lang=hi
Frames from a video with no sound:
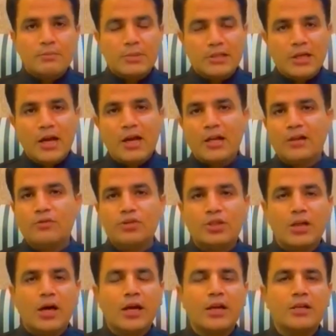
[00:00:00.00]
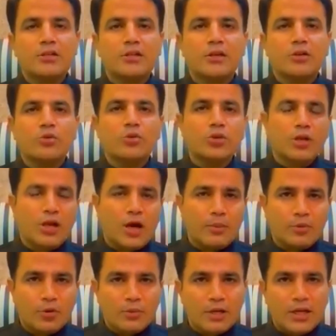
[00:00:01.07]
बताया कि वो चला रहे हैं जी कि कूलर
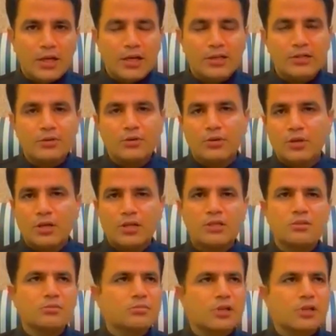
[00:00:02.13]
आपको मिला है जी उन्होंने कहा जी